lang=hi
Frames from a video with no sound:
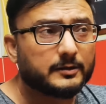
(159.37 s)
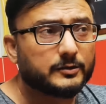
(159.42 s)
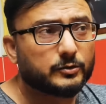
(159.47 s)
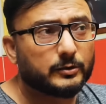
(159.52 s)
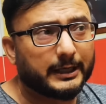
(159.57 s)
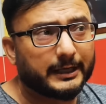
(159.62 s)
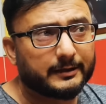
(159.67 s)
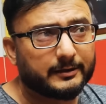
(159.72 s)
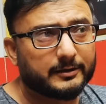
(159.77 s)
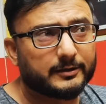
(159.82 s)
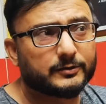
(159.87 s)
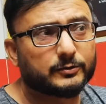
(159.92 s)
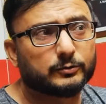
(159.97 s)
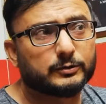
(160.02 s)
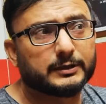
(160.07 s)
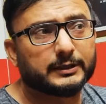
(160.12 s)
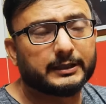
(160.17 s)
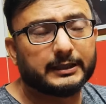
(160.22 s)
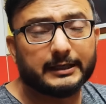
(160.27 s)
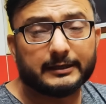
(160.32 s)
जो एक्टर्स
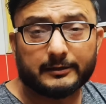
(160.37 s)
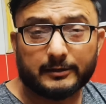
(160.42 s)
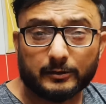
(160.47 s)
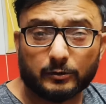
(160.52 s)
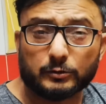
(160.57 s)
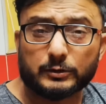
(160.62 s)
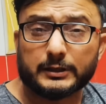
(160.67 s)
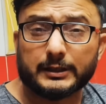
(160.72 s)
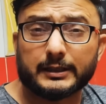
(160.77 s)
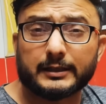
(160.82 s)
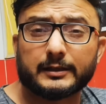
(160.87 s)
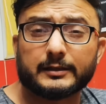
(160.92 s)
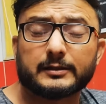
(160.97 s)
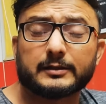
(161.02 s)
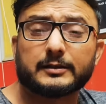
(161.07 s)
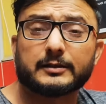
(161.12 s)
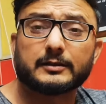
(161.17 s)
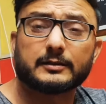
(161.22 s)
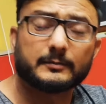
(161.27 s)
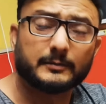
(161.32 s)
होते हैं एक्टर होते हैं
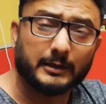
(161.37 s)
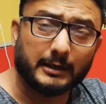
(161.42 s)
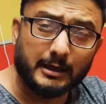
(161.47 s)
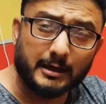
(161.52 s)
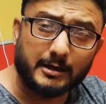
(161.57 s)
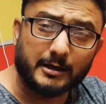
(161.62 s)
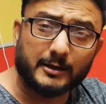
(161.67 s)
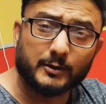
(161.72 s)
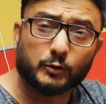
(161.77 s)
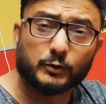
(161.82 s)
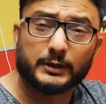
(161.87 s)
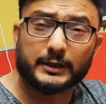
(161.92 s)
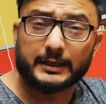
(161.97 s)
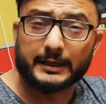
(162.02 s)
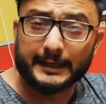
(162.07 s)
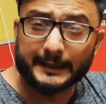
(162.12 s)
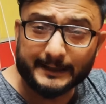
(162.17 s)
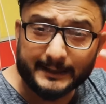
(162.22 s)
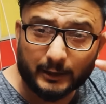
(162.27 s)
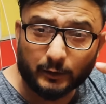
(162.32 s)
कलाकार होते
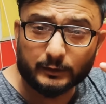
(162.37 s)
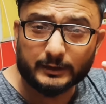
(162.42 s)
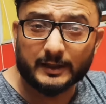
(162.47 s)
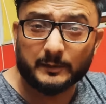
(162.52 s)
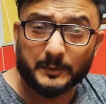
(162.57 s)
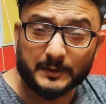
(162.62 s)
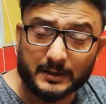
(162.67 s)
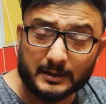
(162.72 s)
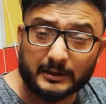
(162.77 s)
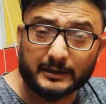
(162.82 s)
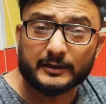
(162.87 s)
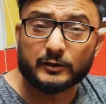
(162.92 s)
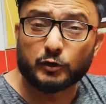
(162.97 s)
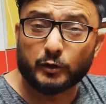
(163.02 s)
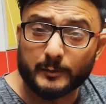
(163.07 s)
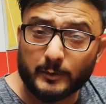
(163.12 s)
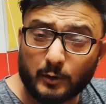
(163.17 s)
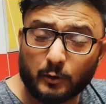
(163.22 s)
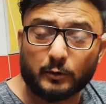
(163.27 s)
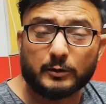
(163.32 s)
हैं नेता होते हैं पत्र
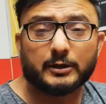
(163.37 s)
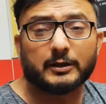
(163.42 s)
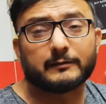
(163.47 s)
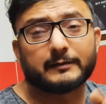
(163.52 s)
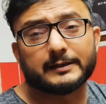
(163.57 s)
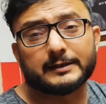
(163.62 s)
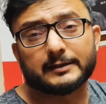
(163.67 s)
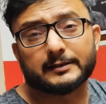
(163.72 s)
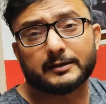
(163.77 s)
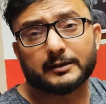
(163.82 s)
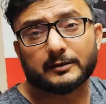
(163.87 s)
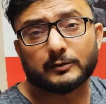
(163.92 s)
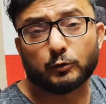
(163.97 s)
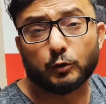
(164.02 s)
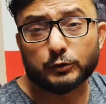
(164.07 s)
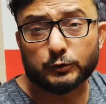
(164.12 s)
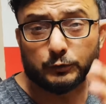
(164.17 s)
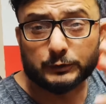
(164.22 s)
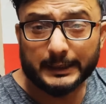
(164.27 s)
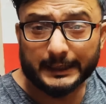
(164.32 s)
इनको भी ट्रोल करवाया जाता है
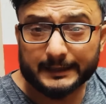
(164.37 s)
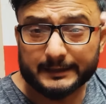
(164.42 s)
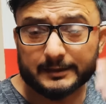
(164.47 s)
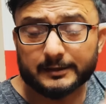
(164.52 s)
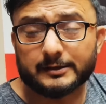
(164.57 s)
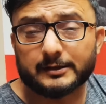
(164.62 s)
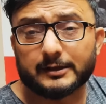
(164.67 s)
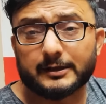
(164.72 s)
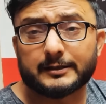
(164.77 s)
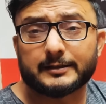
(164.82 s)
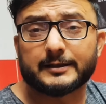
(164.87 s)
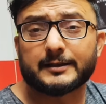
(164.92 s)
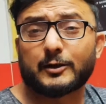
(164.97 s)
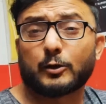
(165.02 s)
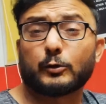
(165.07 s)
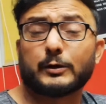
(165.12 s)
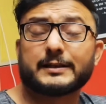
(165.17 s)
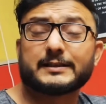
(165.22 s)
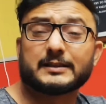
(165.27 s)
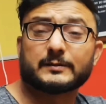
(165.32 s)
लोग सुसाइड तक कर लेते हैं
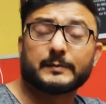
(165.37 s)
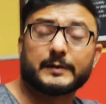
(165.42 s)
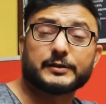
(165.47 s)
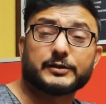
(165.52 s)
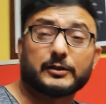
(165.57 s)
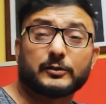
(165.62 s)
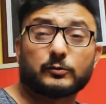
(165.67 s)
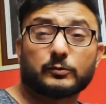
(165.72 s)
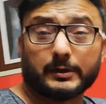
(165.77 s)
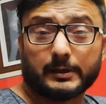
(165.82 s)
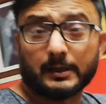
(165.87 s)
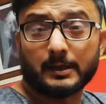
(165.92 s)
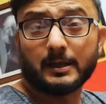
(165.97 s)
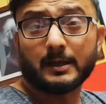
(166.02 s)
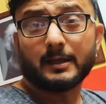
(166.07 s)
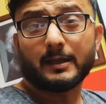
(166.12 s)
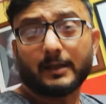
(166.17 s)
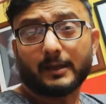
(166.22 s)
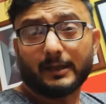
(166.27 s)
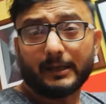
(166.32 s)
ट्रोलिंग से परेशान होकर
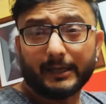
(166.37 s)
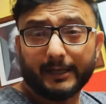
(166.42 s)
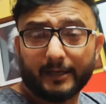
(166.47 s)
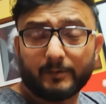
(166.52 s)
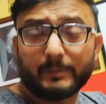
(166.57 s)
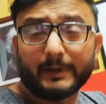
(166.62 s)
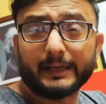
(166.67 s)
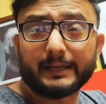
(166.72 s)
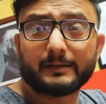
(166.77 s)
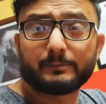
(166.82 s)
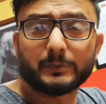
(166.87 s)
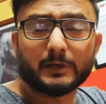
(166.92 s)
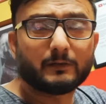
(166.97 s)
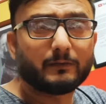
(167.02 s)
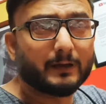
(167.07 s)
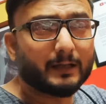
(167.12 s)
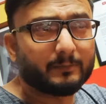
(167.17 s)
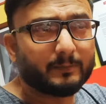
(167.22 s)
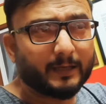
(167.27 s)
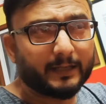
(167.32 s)
लेकिन भाई
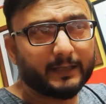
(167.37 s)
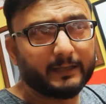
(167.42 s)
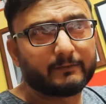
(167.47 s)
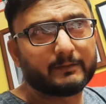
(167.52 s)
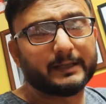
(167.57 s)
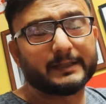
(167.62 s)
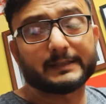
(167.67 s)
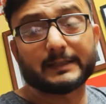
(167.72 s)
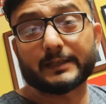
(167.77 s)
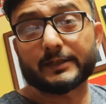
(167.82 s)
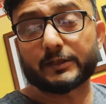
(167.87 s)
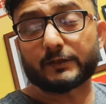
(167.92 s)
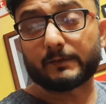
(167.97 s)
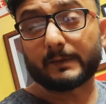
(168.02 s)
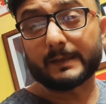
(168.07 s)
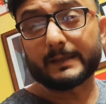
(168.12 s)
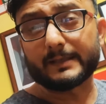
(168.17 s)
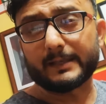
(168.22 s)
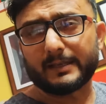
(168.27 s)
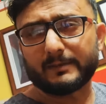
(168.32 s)
भगवान महादेव का ऐसा
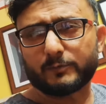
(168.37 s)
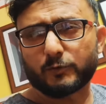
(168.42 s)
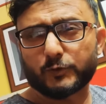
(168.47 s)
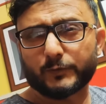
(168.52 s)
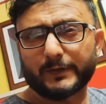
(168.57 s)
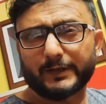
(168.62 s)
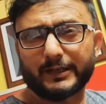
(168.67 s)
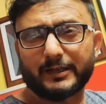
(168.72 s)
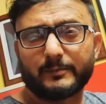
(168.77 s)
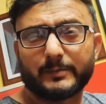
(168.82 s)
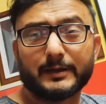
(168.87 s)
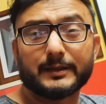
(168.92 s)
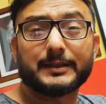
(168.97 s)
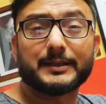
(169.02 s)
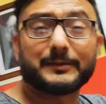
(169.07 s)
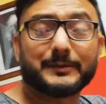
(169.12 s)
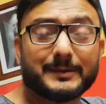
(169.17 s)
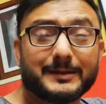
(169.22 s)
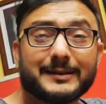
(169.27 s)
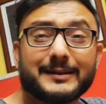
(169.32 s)
आशीर्वाद है कि कुछ फर्क नहीं
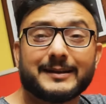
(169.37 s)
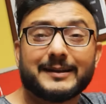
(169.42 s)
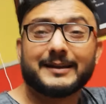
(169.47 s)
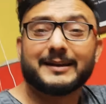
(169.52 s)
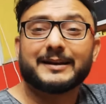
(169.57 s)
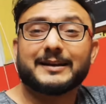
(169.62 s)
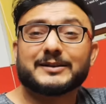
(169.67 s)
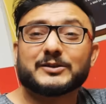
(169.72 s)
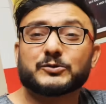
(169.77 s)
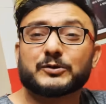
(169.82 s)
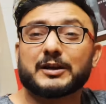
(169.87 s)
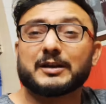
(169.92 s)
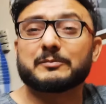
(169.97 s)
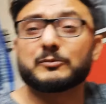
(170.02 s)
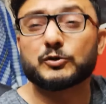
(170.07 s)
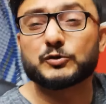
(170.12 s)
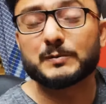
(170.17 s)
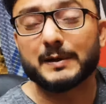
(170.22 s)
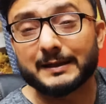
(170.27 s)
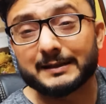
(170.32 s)
पड़ता हमें क्योंकि
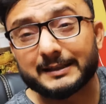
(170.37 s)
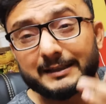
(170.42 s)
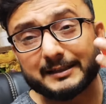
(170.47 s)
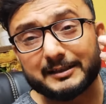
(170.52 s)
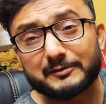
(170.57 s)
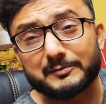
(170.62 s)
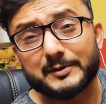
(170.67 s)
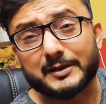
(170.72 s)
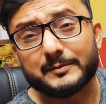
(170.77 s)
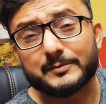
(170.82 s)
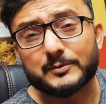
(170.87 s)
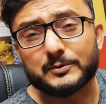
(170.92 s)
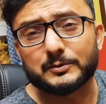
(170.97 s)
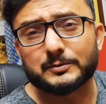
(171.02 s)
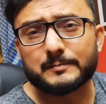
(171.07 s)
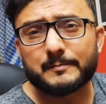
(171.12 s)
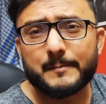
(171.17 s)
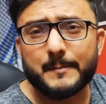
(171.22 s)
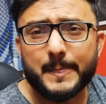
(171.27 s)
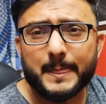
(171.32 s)
हम कुछ मानते ही नहीं अपने आप
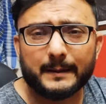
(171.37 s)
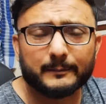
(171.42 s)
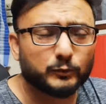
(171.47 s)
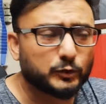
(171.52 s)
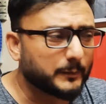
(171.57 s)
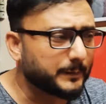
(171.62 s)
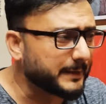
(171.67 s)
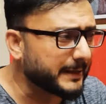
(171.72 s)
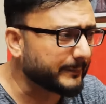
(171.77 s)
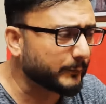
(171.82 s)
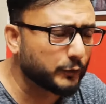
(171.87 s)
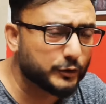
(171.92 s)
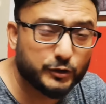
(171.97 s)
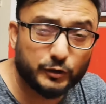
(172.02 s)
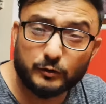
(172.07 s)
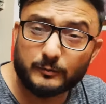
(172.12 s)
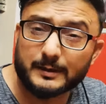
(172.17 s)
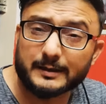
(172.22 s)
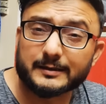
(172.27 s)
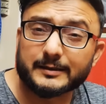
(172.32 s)
को हम तो अपने आप को
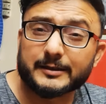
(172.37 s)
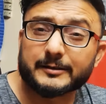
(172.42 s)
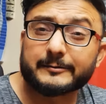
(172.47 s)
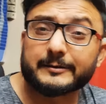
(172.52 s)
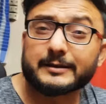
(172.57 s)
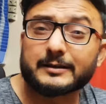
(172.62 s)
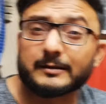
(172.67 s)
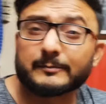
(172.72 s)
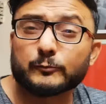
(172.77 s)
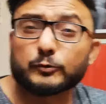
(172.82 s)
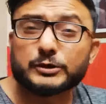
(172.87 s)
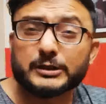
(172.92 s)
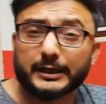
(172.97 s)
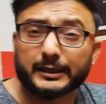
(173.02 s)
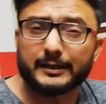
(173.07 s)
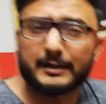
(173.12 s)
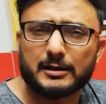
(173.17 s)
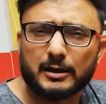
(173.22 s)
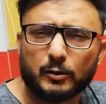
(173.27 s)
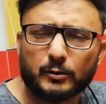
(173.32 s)
जीरो मानते हैं भाई हम कुछ है
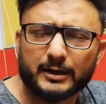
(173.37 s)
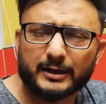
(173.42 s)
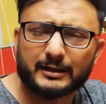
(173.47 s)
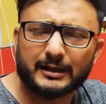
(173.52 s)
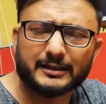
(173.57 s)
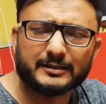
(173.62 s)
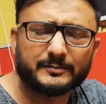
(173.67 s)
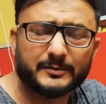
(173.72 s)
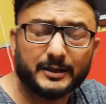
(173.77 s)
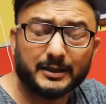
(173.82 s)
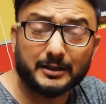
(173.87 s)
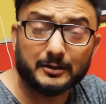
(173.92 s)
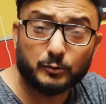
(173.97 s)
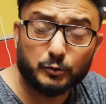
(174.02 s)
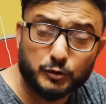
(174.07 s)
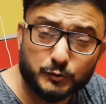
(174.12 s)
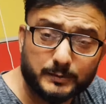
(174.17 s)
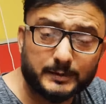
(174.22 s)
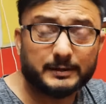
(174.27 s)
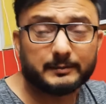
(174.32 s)
ही नहीं गाँव के आदमी है यार
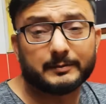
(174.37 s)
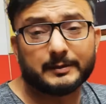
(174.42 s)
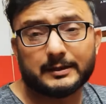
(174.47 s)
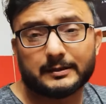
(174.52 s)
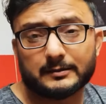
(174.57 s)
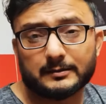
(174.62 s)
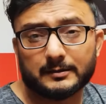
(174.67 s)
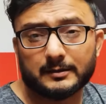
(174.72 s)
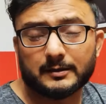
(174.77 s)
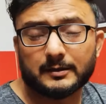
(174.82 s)
कुछ भी नहीं भाई